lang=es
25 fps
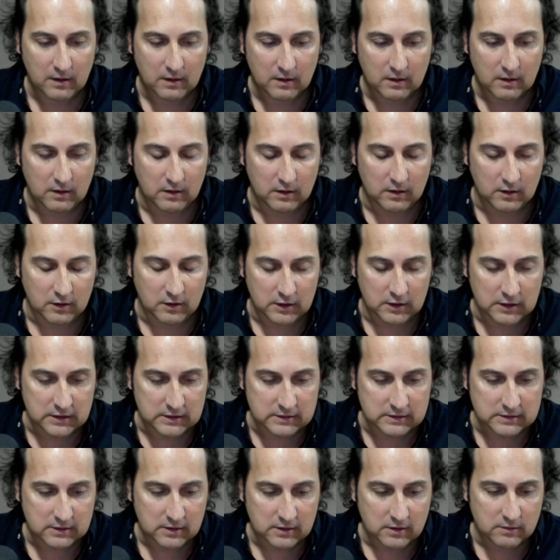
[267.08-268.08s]
eh,
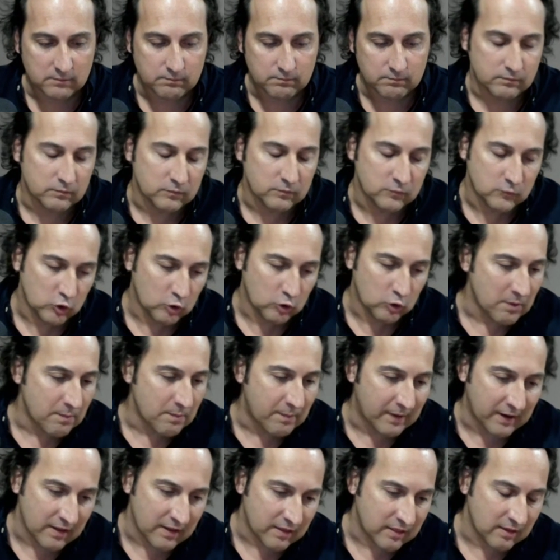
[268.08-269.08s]
no me
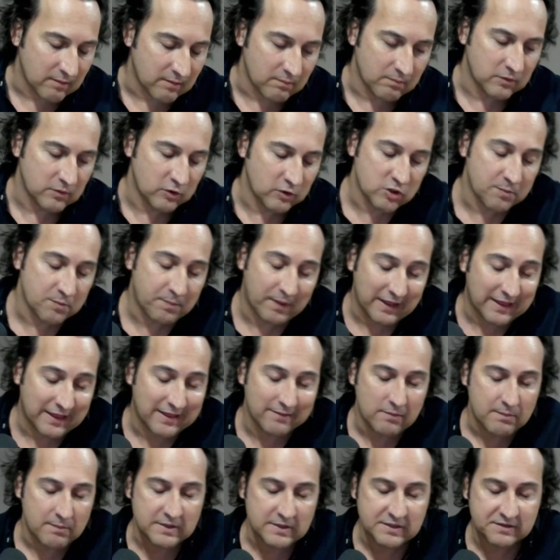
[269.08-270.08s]
parece, no se parece en
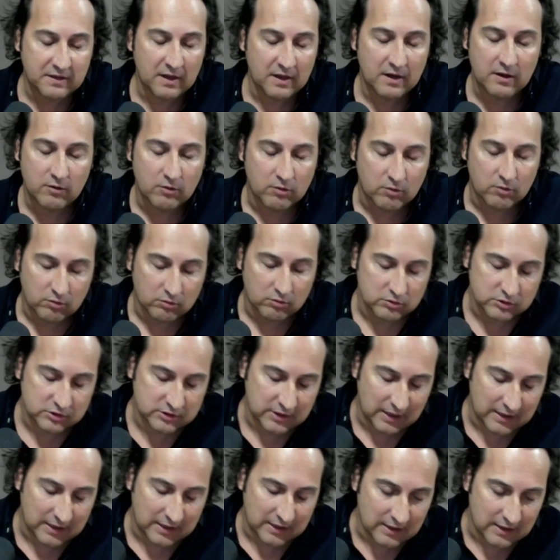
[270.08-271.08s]
misterio o se ha
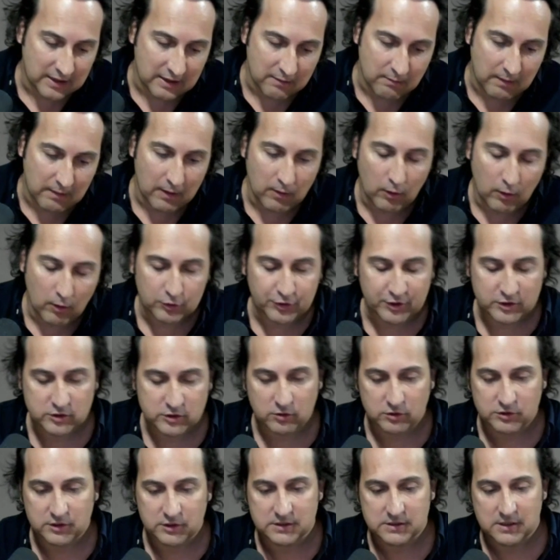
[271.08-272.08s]
derivado a otras
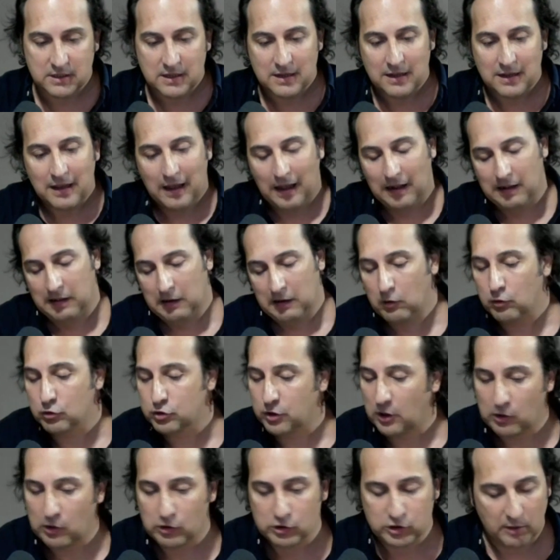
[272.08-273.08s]
cosas al de
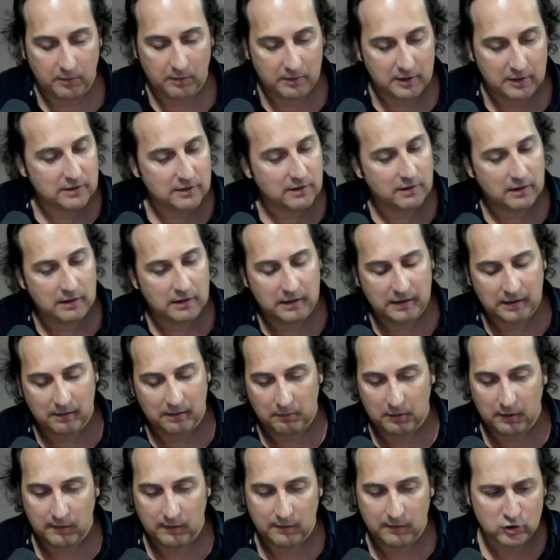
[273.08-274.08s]
JJ Benítez, al de
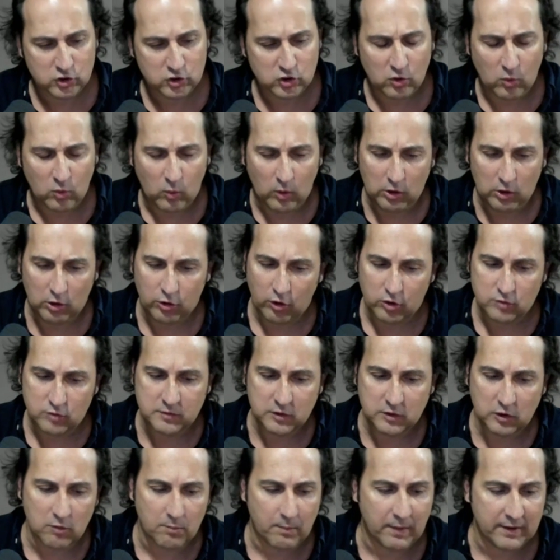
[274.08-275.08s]
Jiménez del Oso o a todos mis
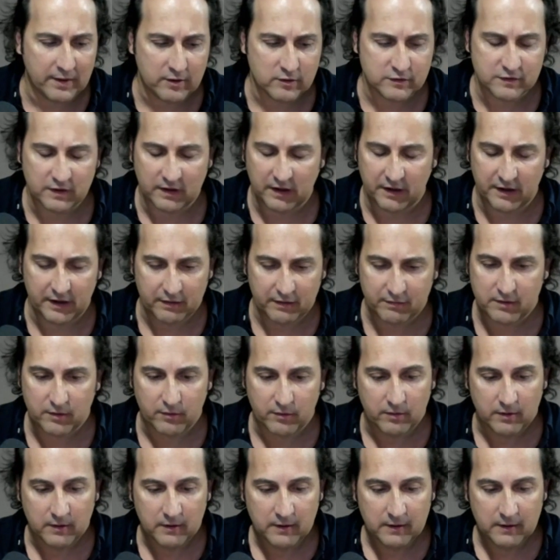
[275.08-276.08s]
compañeros de generación.
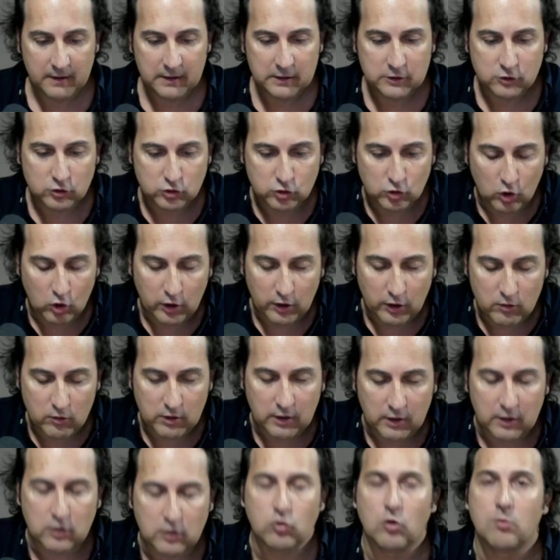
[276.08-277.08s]
Yo creo
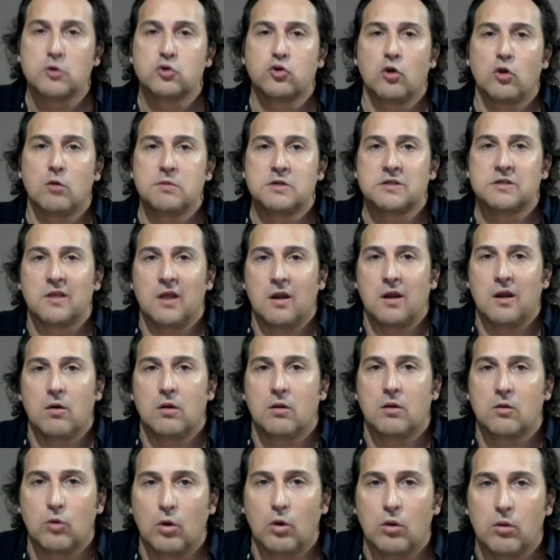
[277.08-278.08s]
que yo he visto el misterio en
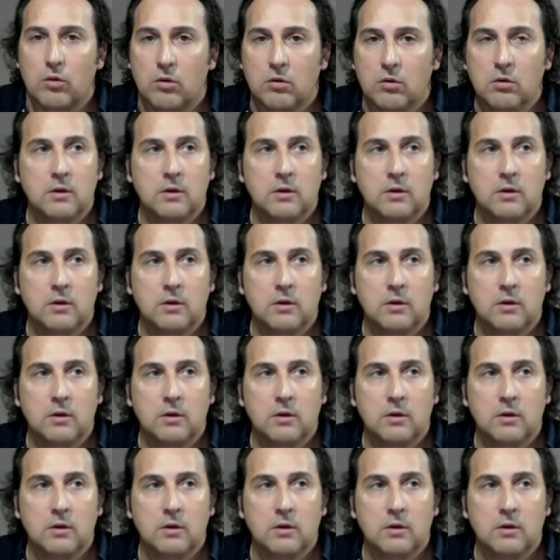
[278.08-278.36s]
todo, ¿no?